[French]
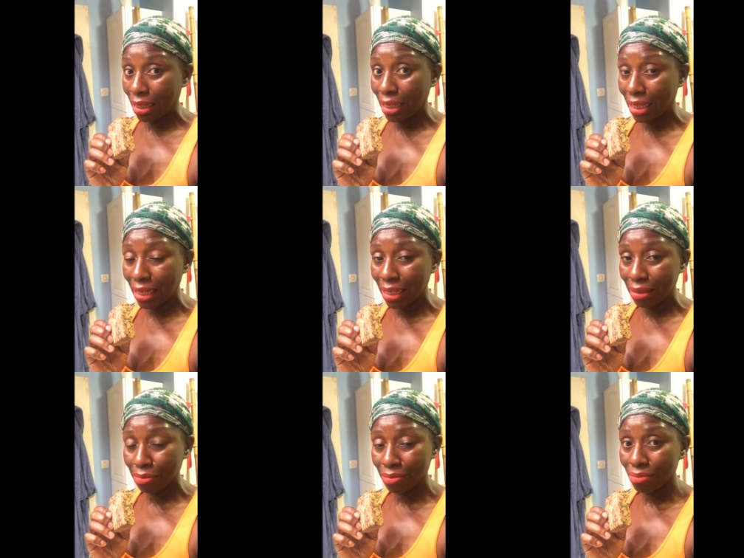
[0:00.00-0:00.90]
Et
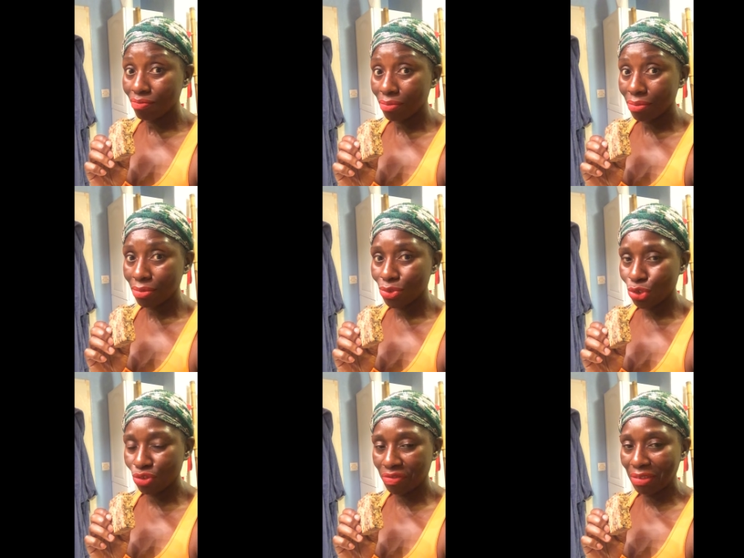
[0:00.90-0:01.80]

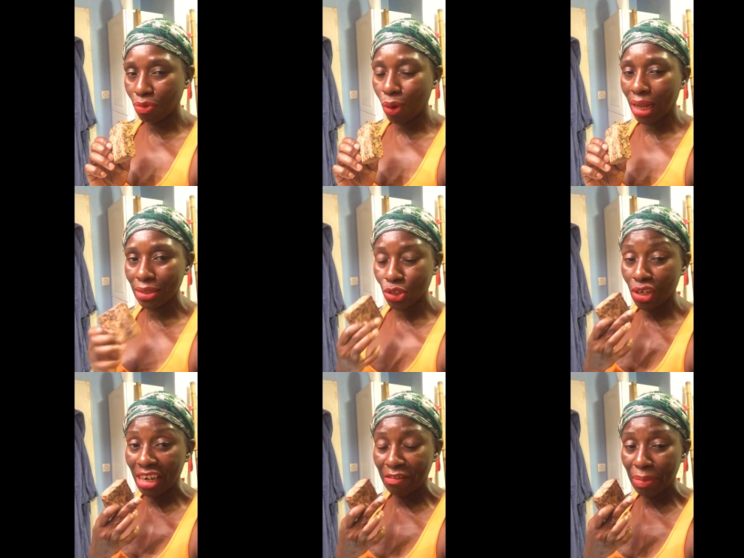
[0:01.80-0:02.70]
je vais voir. Je
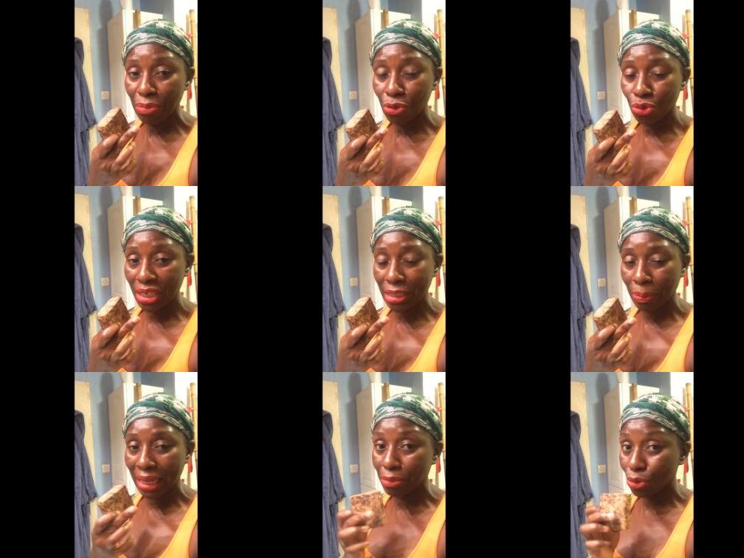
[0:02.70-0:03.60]
n'enlève pas mon rouge
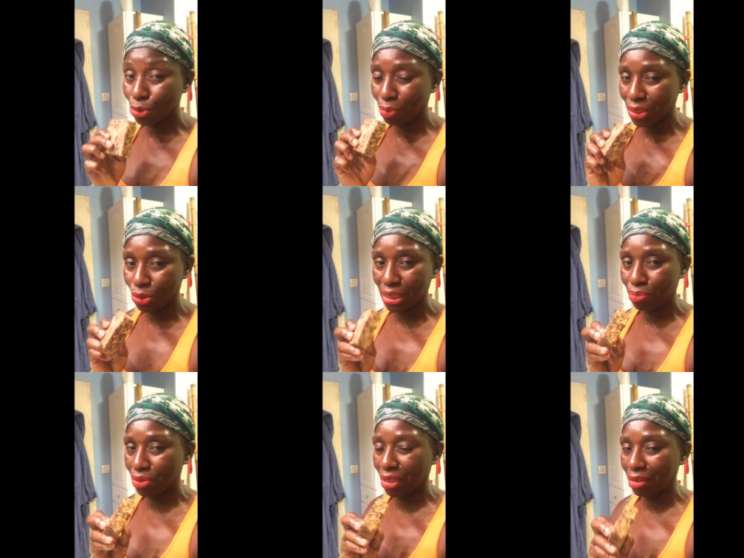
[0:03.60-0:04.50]
exprès, mais je suis pas sûre
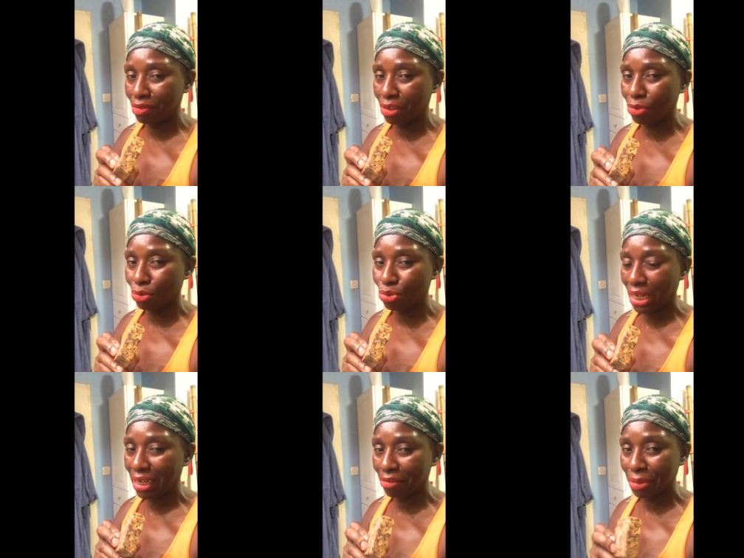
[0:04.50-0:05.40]
qu'il puisse enlever le rouge
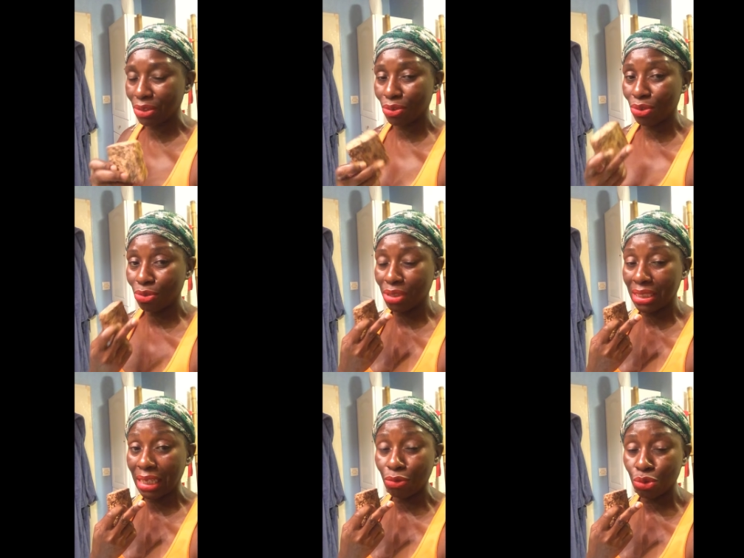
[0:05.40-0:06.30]
à lèvres parce que
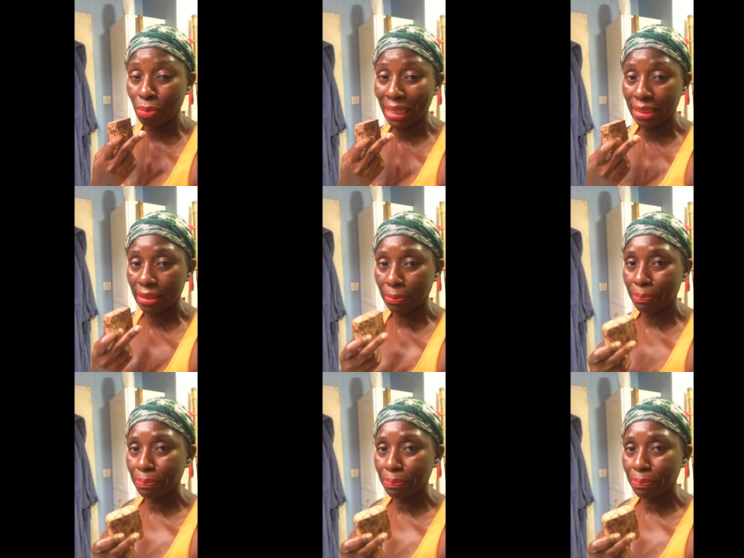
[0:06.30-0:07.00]
celui-ci, c'est un rouge mat.